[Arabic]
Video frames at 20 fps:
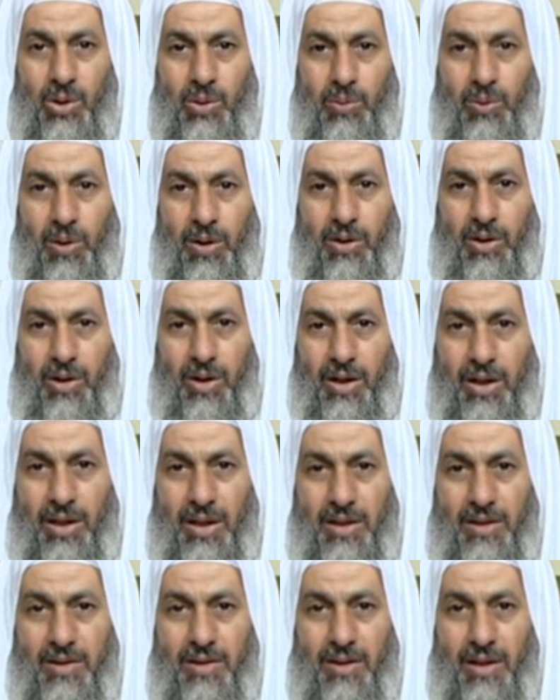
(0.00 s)

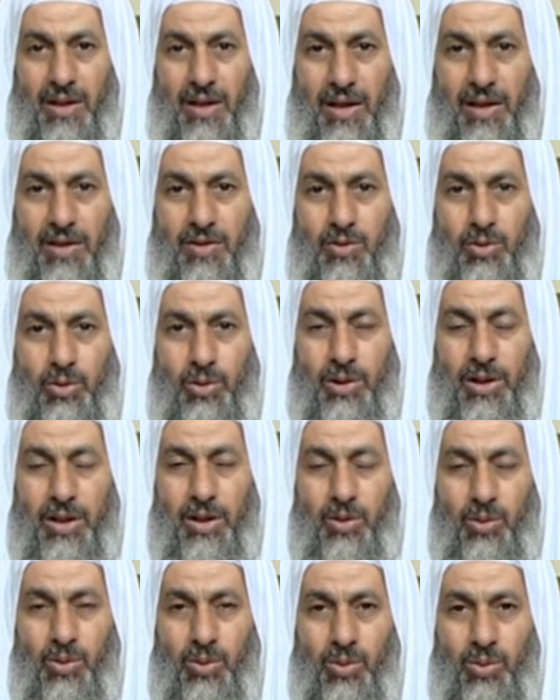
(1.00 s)
وقال
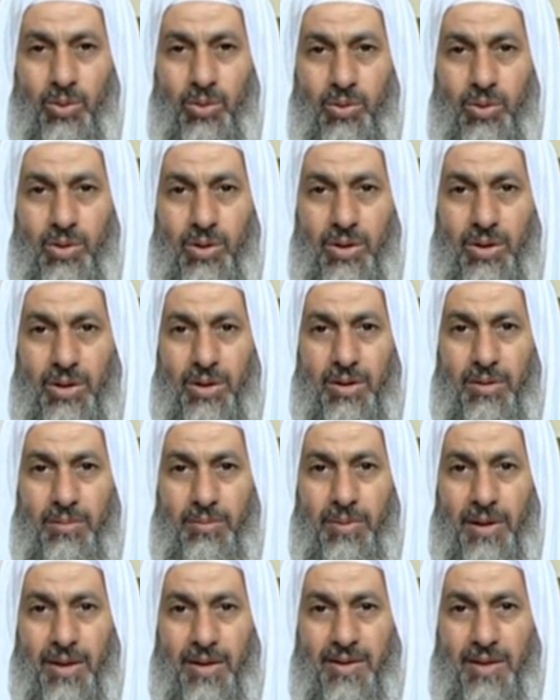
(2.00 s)
الزهري
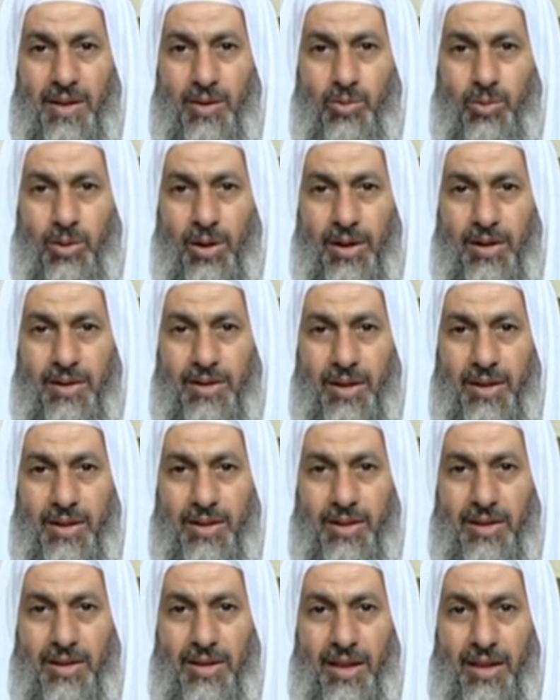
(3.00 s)
ما زلت
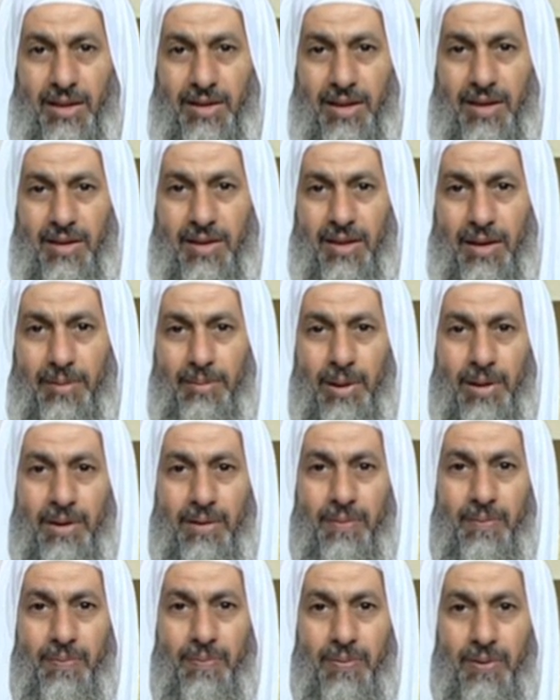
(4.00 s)
أتقي التحديث به
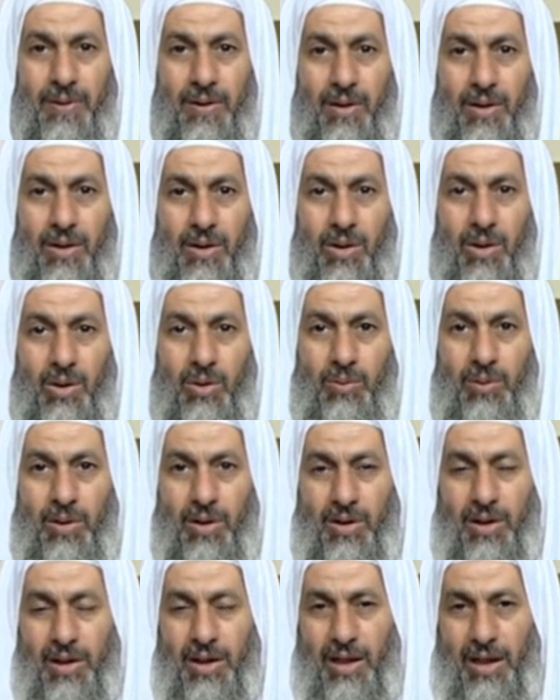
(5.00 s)

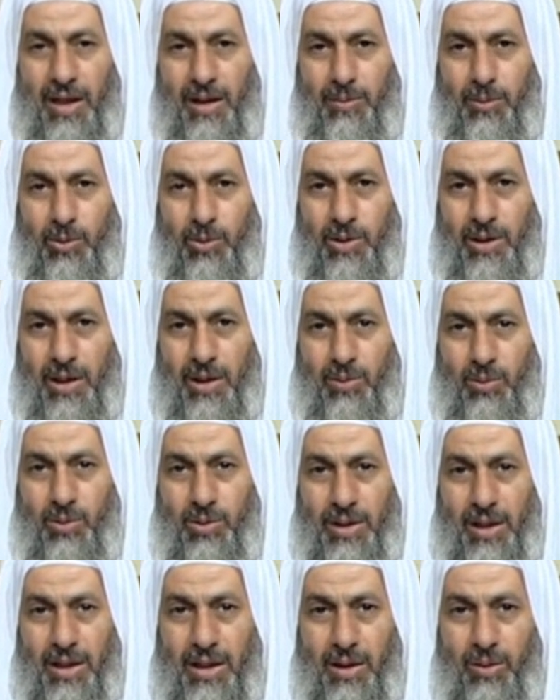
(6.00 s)
وقال أبو
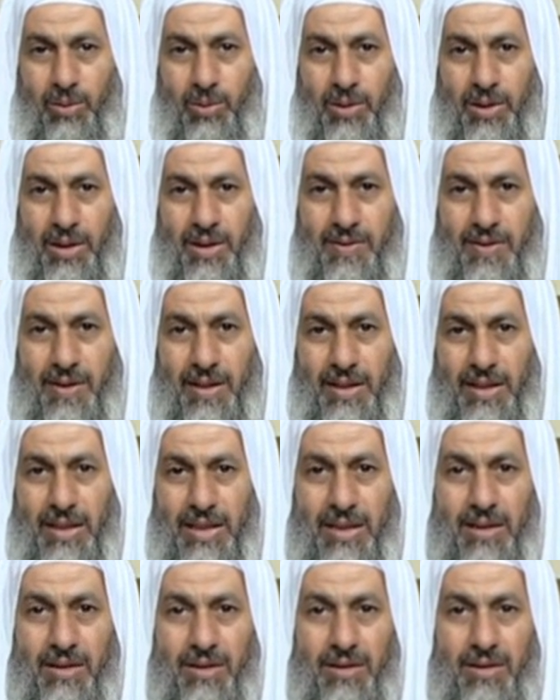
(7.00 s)
داود أو
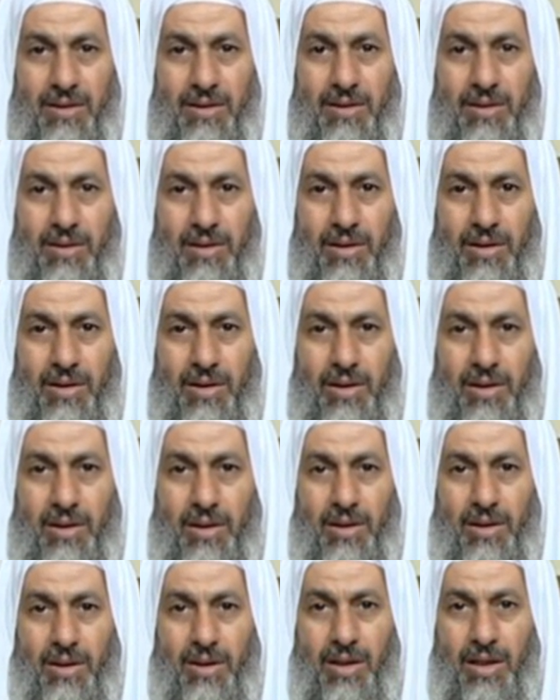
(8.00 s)
النسائي
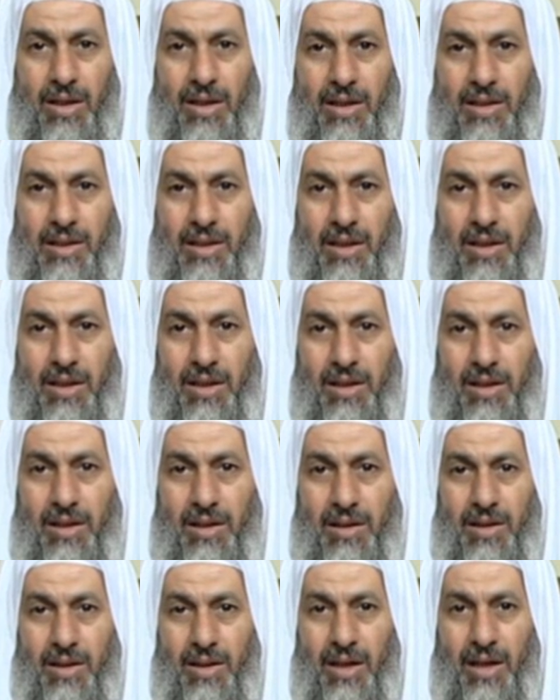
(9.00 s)
هذا
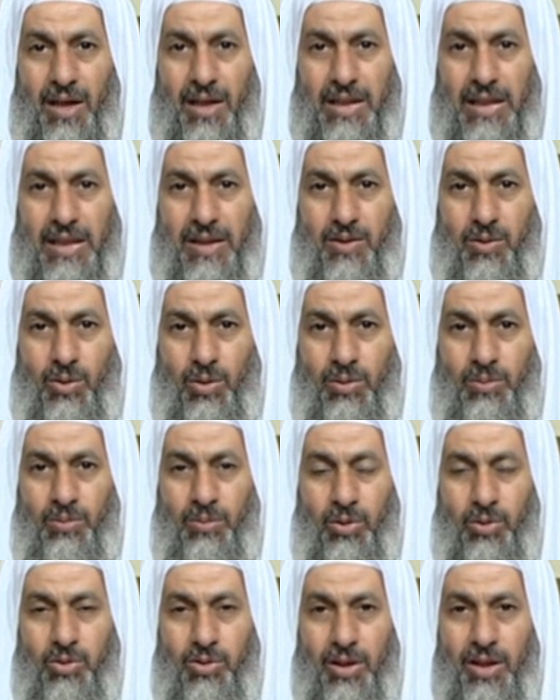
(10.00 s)
حديث
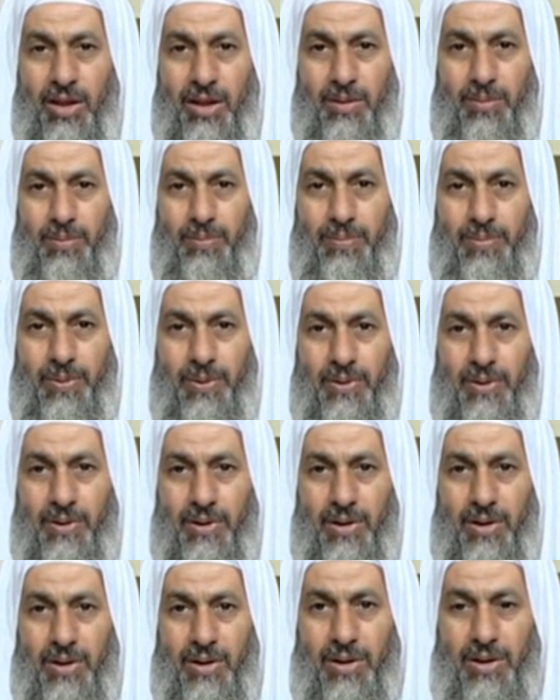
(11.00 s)
مضطرب
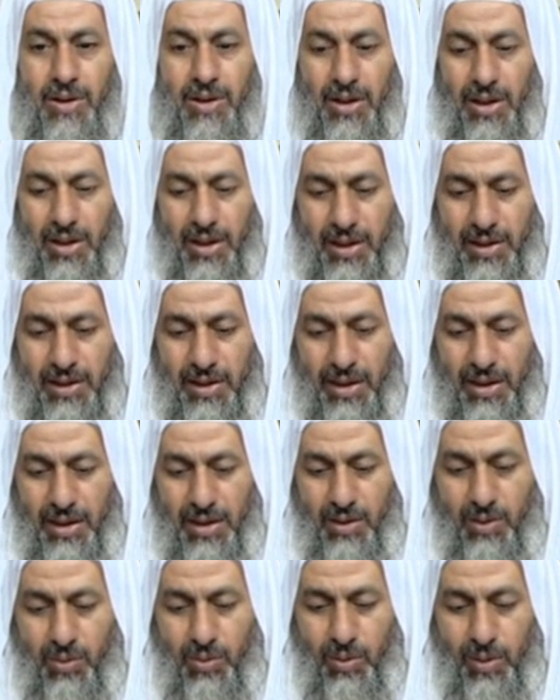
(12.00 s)

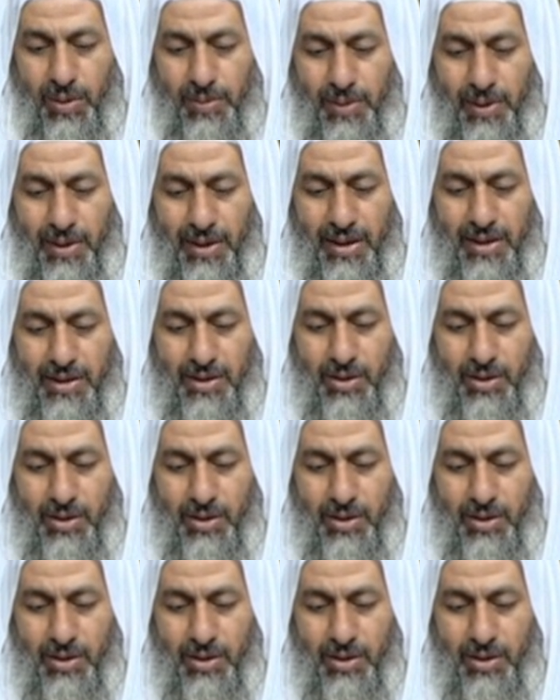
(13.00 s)
هذا وبالله